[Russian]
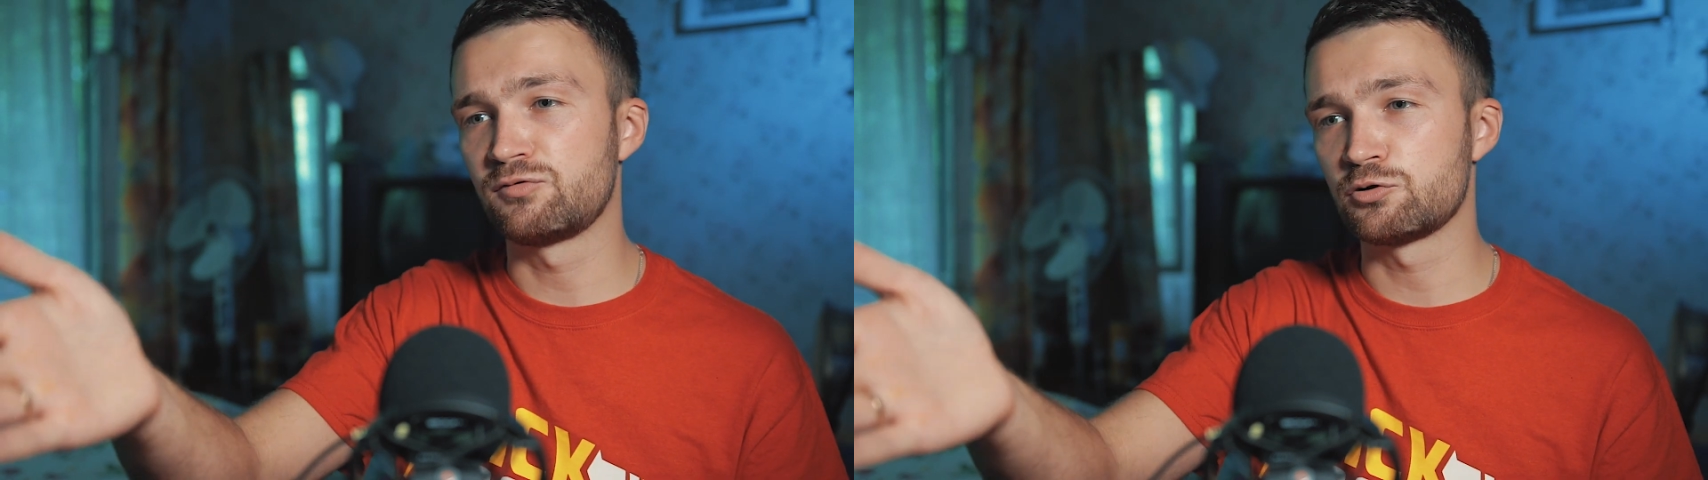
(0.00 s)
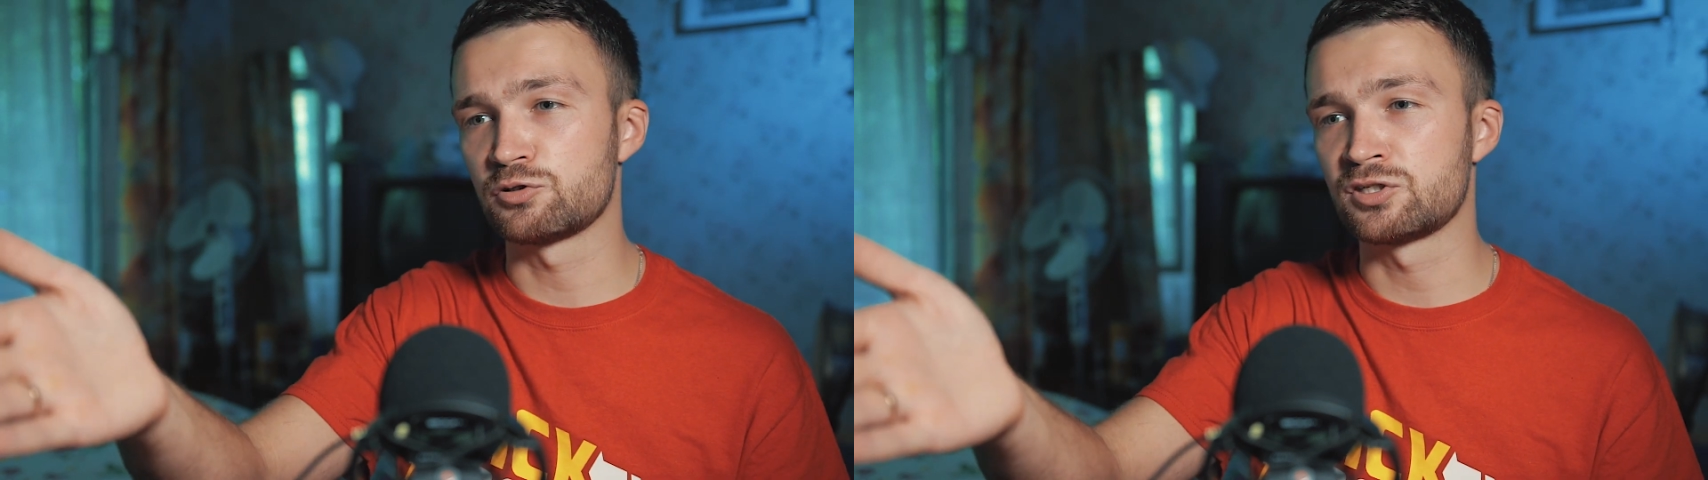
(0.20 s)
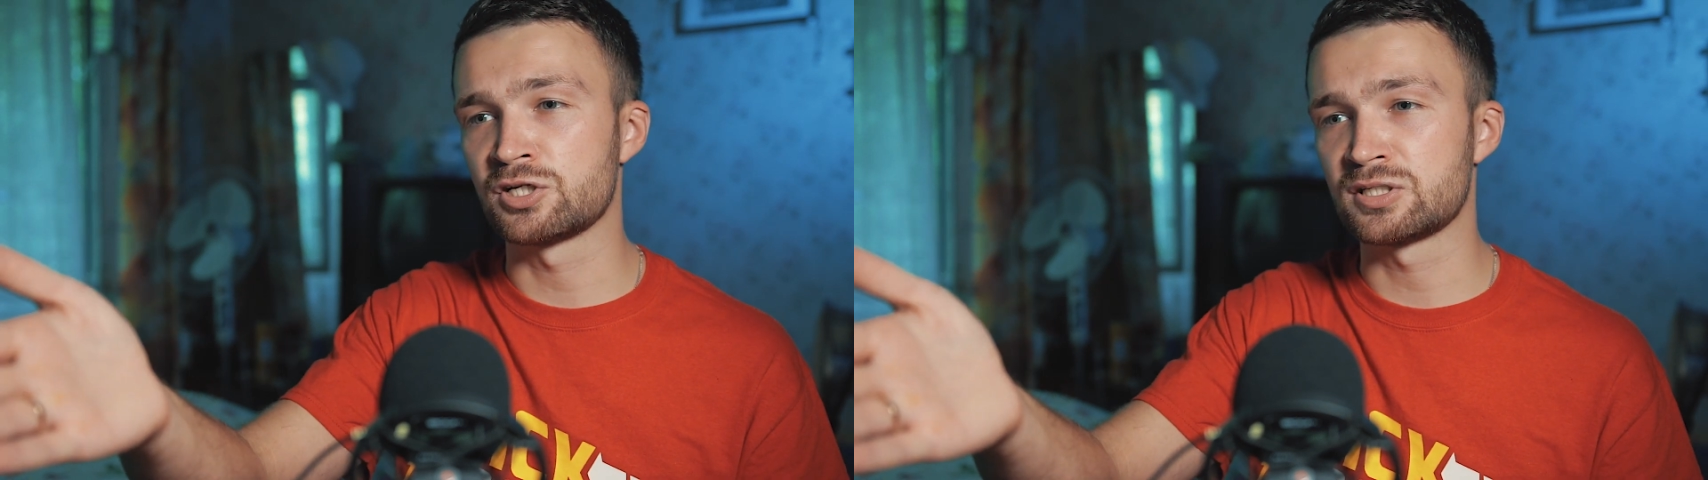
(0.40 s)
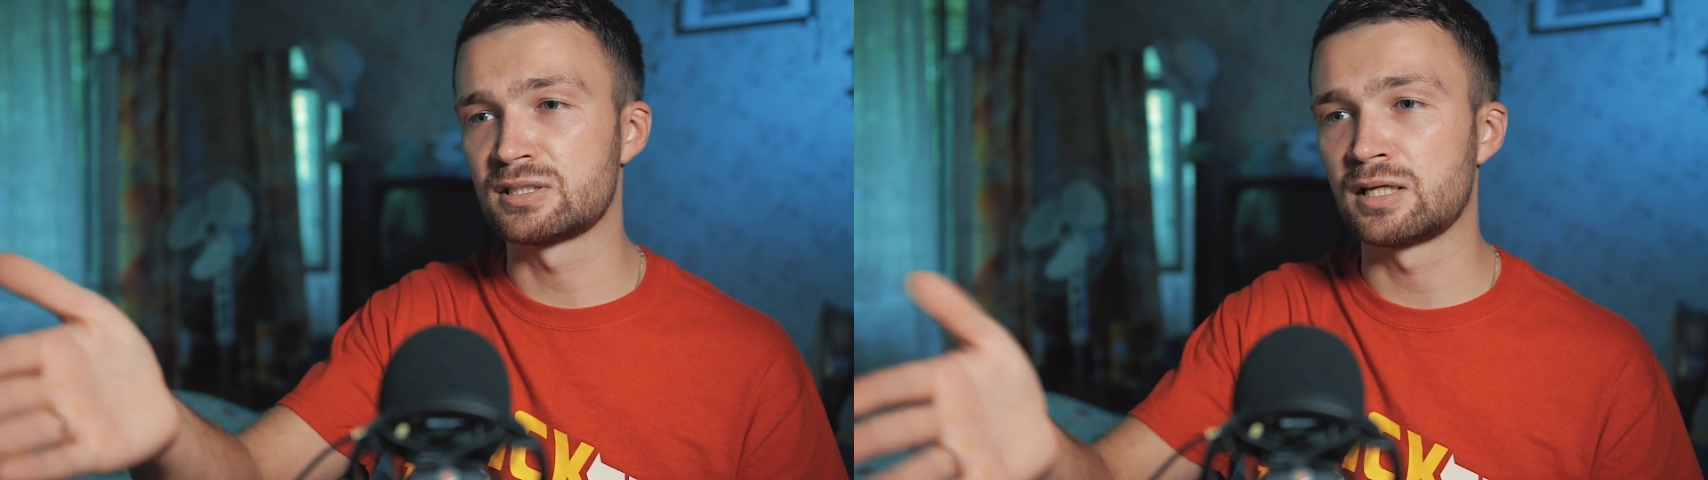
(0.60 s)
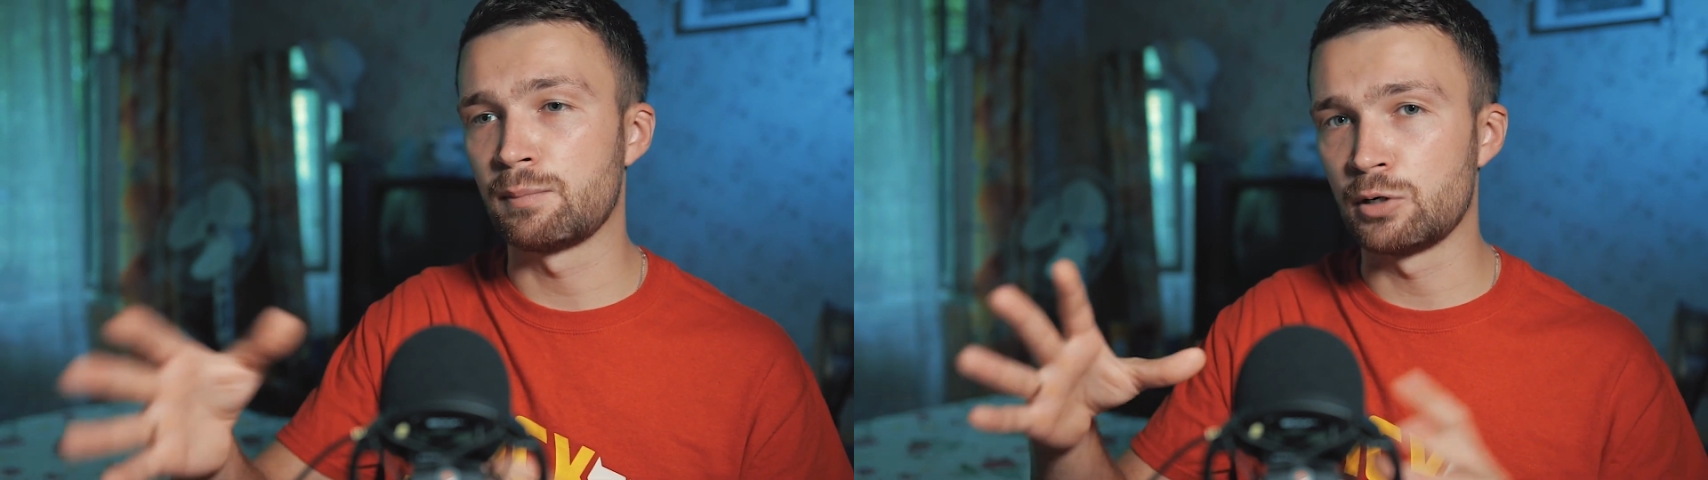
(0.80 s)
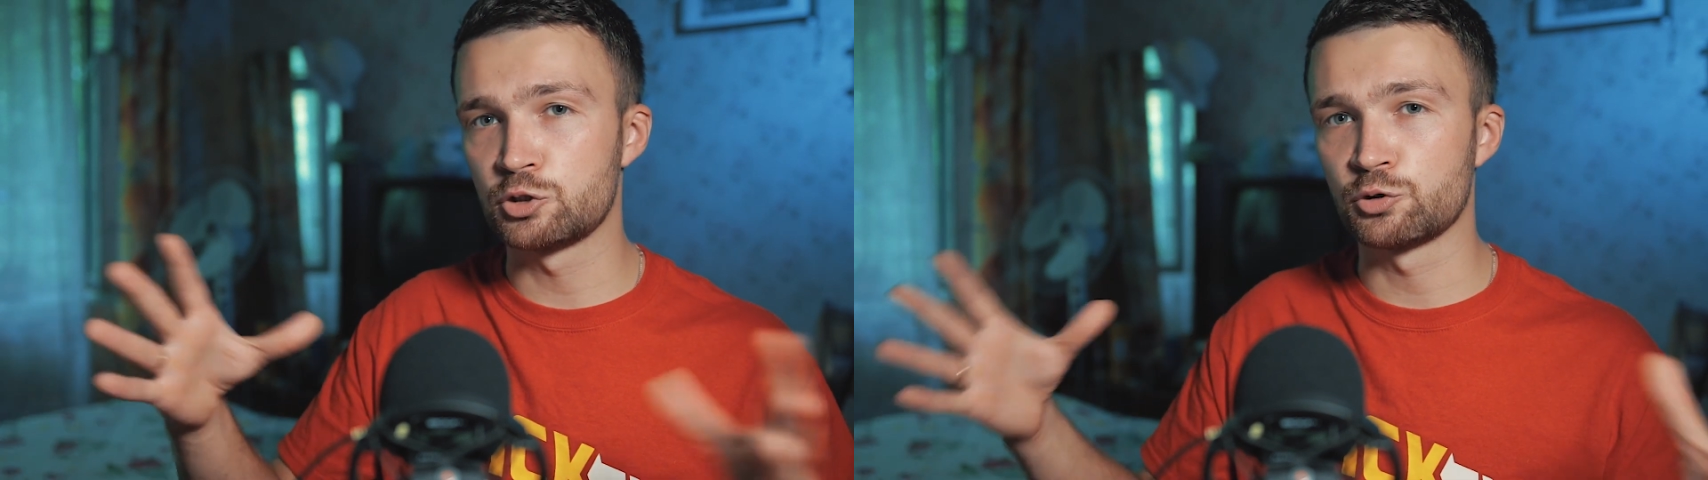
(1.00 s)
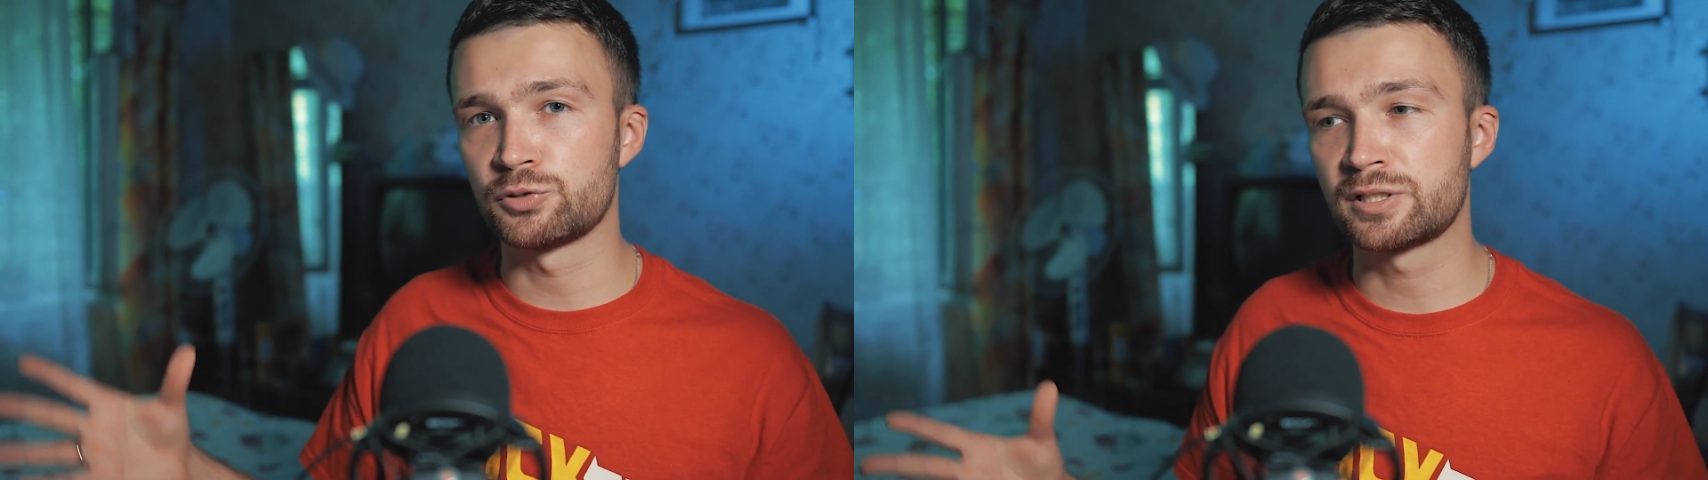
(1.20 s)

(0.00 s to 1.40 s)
вижу сейчас на большом